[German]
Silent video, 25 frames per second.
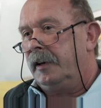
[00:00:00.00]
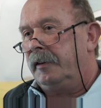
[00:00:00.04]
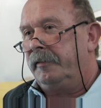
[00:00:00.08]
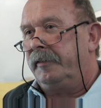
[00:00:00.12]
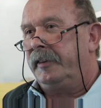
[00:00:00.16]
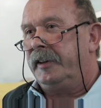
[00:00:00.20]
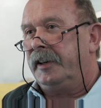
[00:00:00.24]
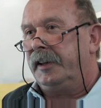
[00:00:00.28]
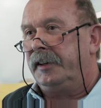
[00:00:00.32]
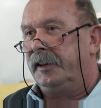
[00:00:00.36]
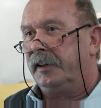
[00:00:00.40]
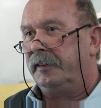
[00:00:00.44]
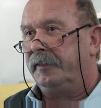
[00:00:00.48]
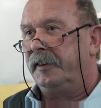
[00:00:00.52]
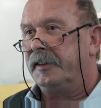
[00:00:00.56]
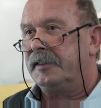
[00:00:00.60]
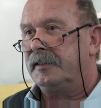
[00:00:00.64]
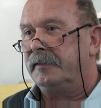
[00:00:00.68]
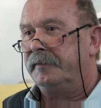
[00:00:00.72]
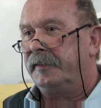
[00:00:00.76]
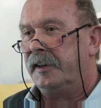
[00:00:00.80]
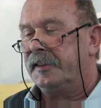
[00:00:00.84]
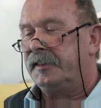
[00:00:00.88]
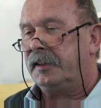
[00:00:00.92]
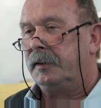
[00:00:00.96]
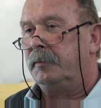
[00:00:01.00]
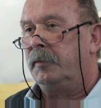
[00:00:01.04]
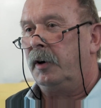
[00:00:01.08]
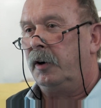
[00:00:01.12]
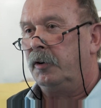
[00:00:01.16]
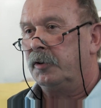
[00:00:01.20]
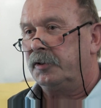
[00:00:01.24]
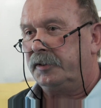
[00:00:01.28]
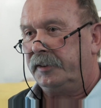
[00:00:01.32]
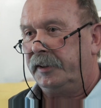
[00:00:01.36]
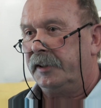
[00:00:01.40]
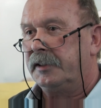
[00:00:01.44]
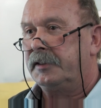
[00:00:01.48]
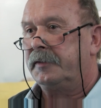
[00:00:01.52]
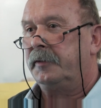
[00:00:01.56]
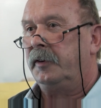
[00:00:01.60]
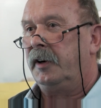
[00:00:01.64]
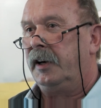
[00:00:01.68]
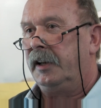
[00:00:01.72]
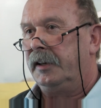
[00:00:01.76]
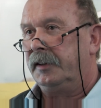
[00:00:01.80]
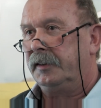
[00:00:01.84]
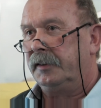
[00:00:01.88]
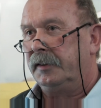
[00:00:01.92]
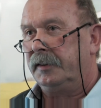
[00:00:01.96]
weil wir ja nicht wissen, was im Haus jetzt
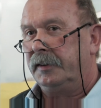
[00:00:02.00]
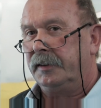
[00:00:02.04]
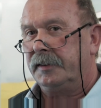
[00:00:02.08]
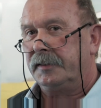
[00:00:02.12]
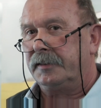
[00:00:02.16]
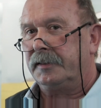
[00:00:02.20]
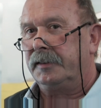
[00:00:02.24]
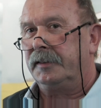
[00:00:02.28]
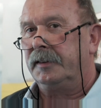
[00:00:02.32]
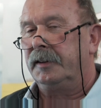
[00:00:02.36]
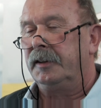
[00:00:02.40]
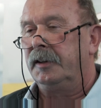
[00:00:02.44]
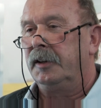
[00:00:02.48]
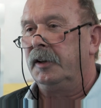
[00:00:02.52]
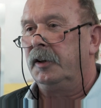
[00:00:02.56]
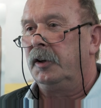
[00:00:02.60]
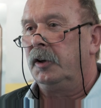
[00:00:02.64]
vorhanden ist.